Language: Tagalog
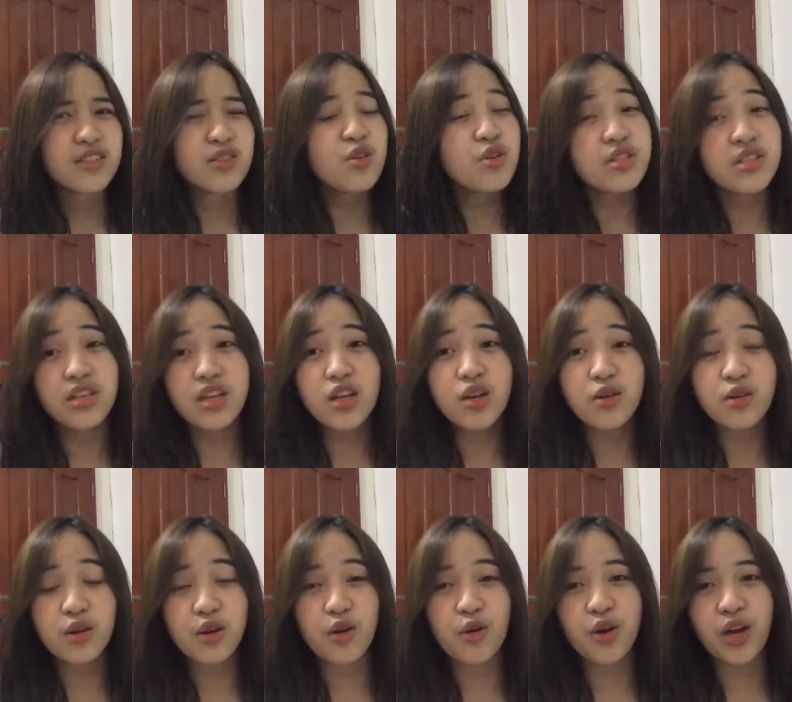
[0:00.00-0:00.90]
So, sige,
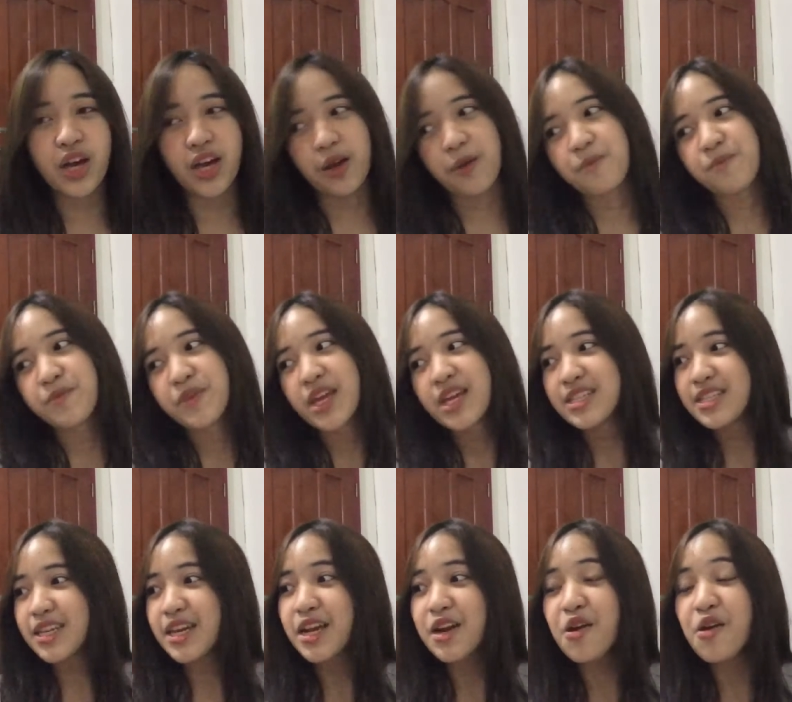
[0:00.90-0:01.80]
okay.
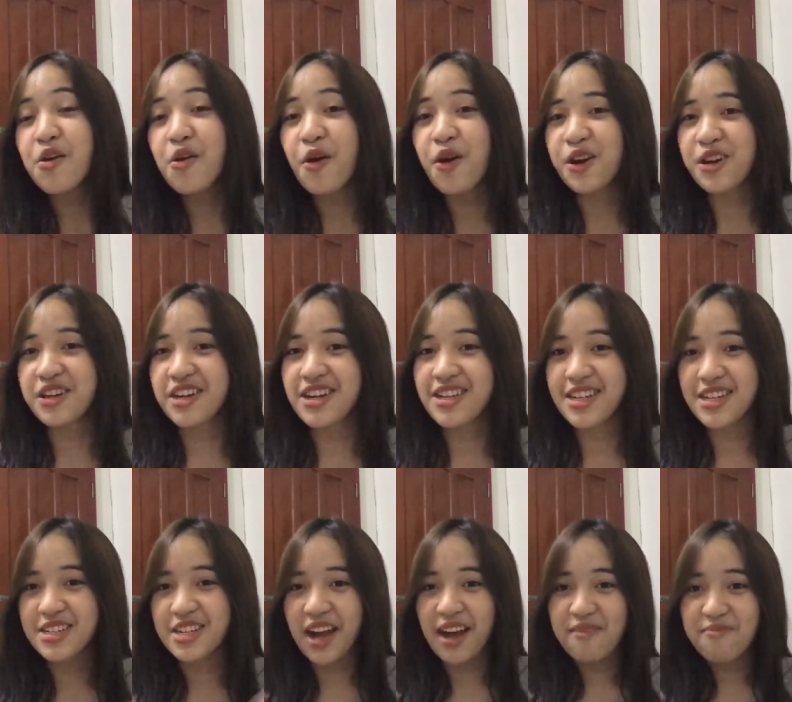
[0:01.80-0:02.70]
Sige ko order sa
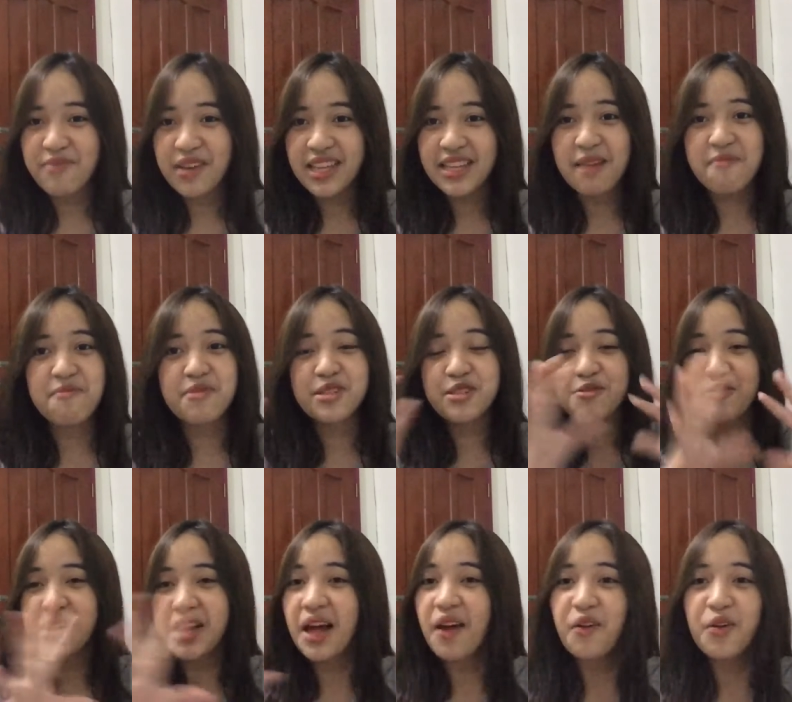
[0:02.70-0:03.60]
Shopee, tapos
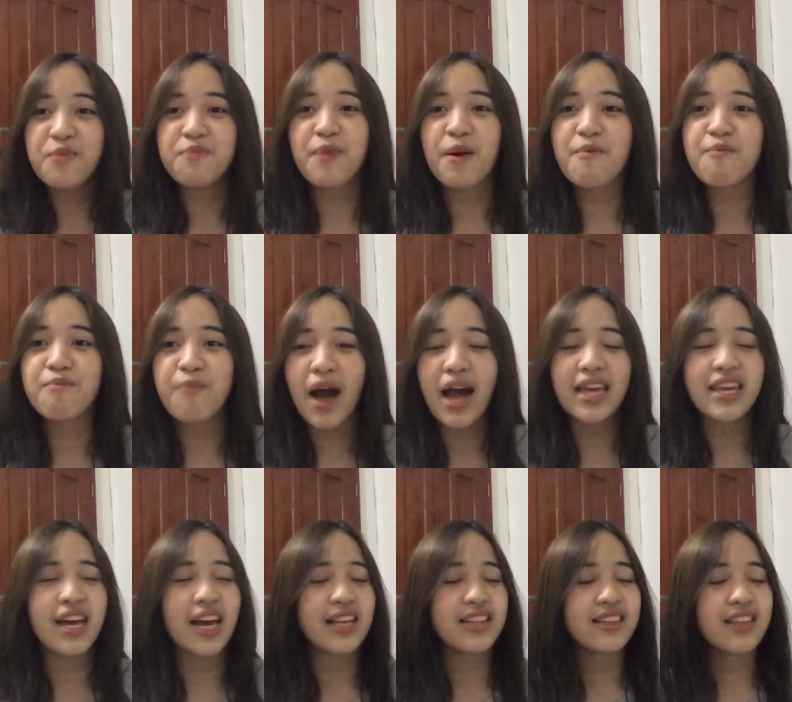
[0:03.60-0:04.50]
wala ko'y
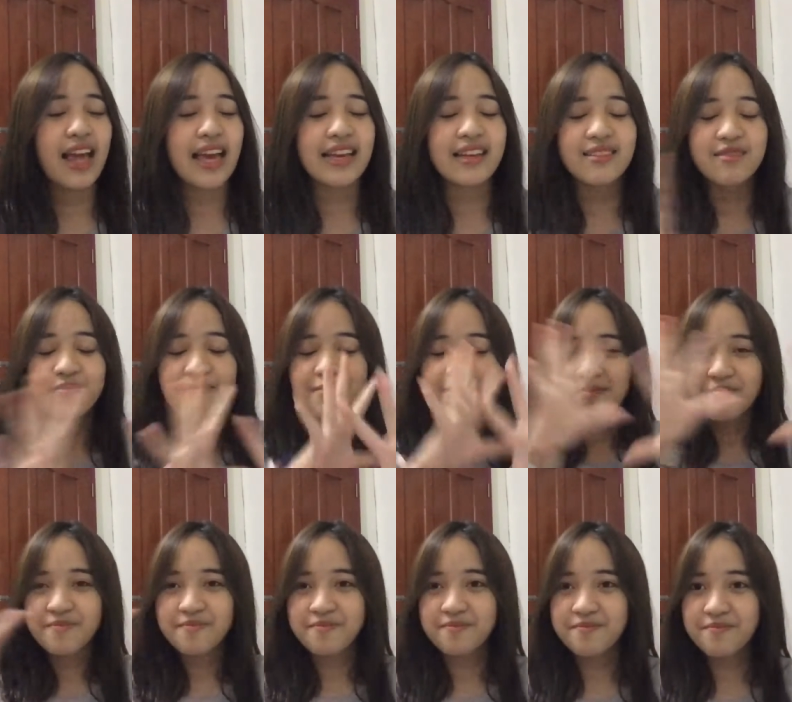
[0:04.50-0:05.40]
pambayad. Like,
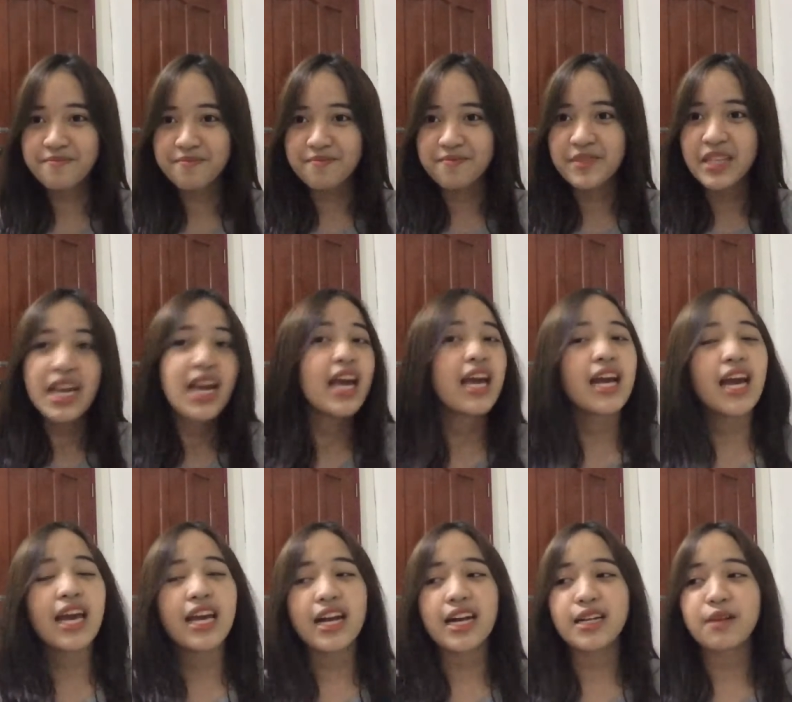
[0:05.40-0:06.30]
hmm,
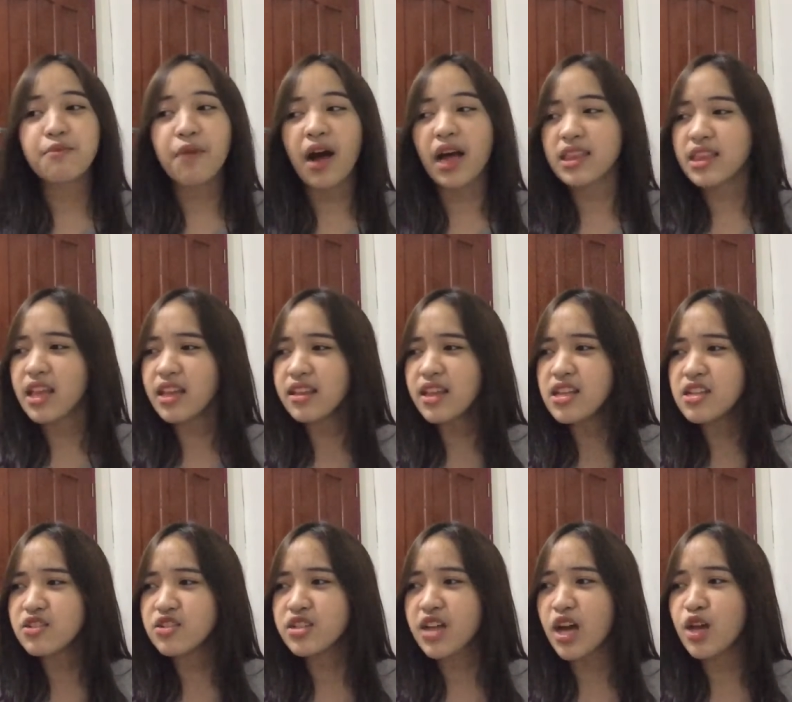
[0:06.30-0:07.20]
kay kayong makatental,
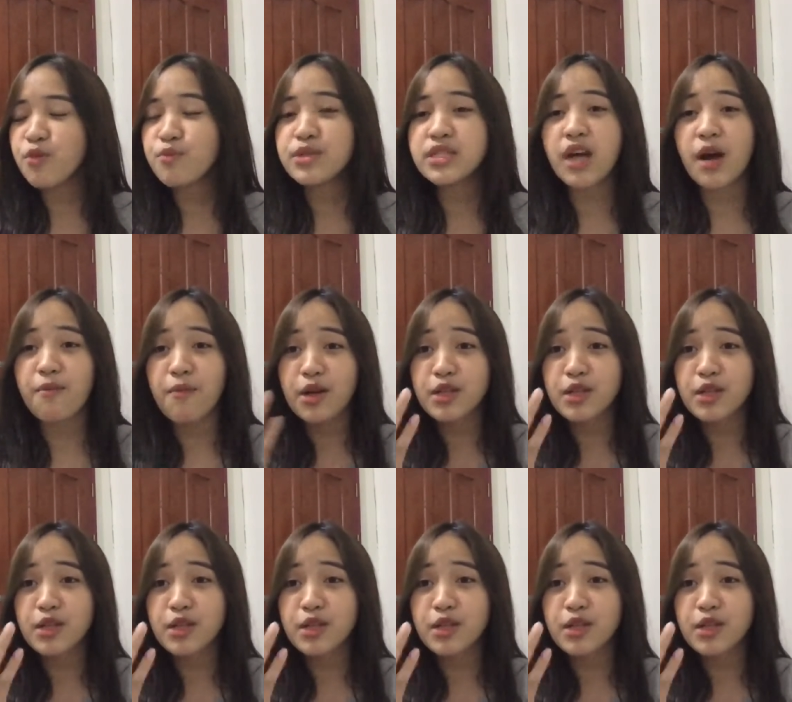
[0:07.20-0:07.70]
jud kayo, bis kang